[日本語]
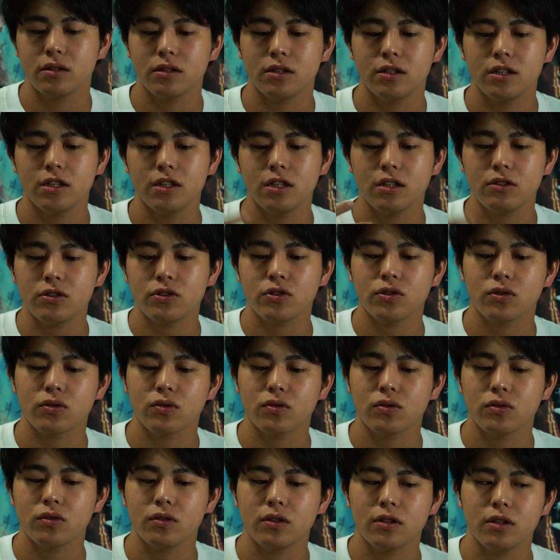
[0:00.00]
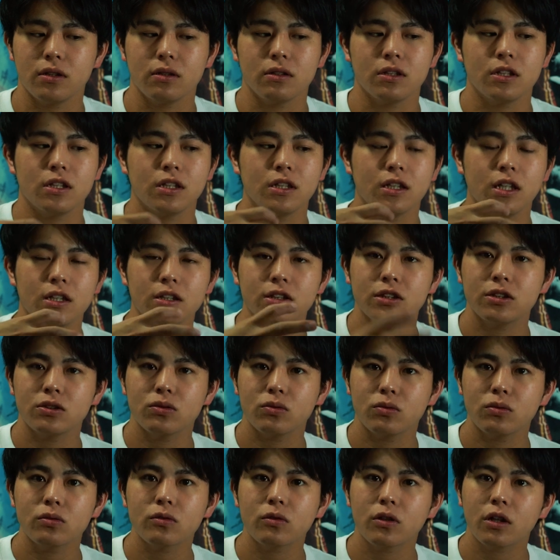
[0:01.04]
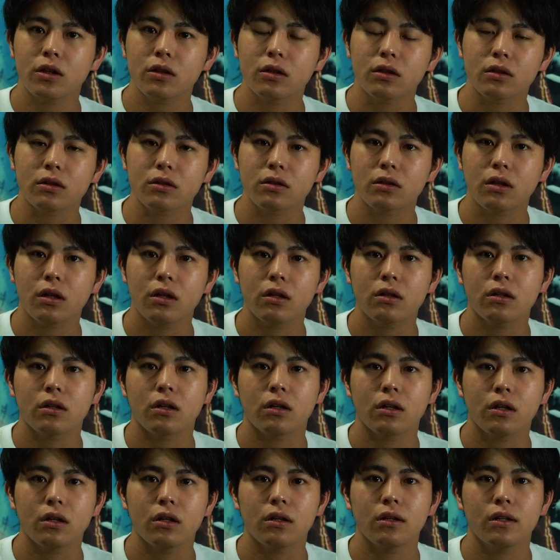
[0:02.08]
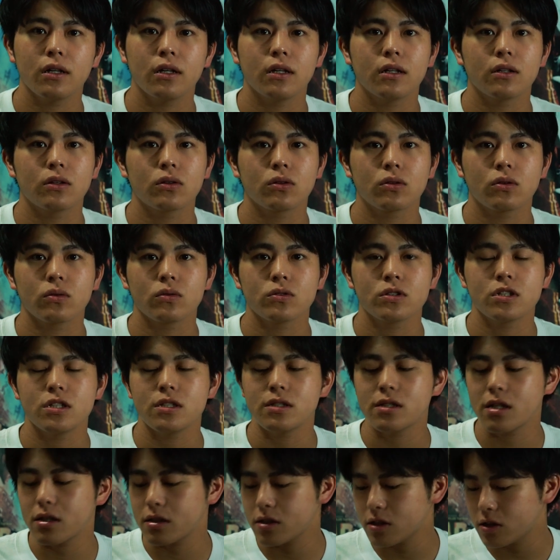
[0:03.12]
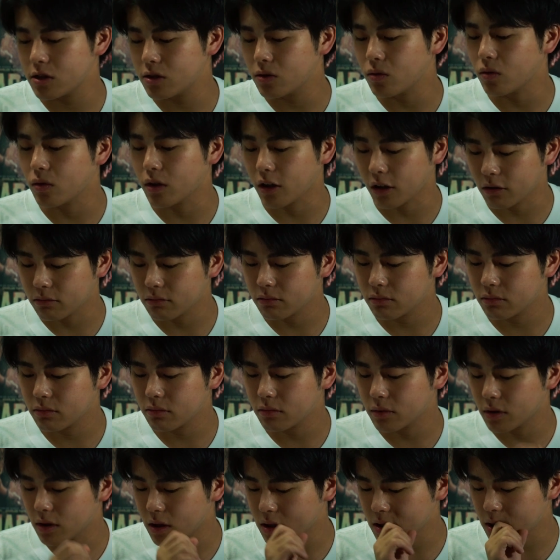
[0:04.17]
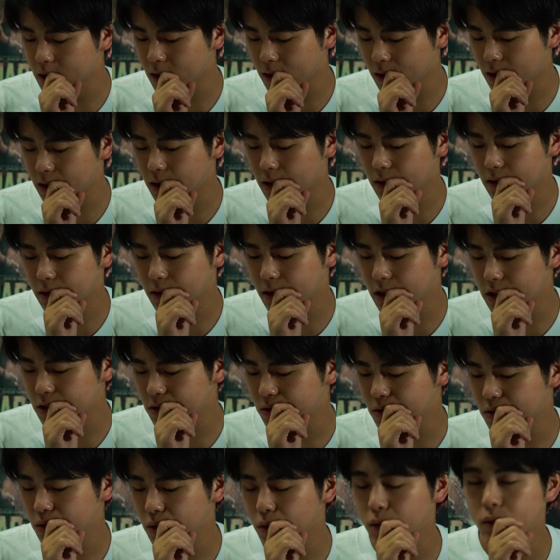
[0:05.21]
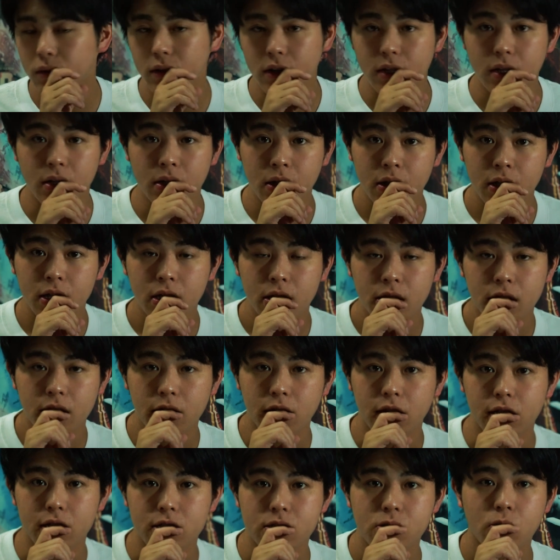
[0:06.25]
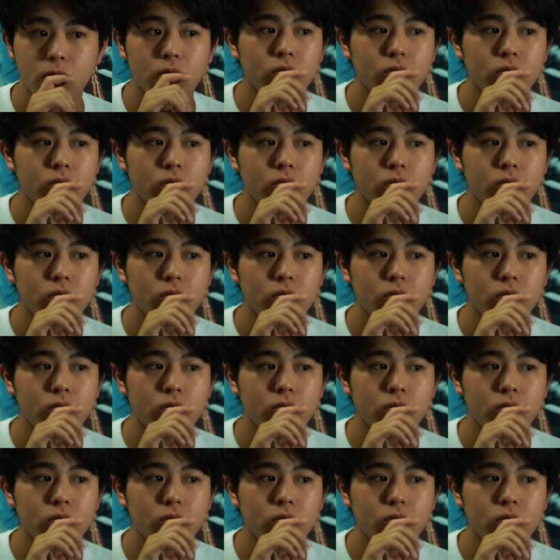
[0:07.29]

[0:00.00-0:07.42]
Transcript: 市役所の東棟かなかなんかが、えー、っと市政資料館でしたっけっていうところで、えー、そ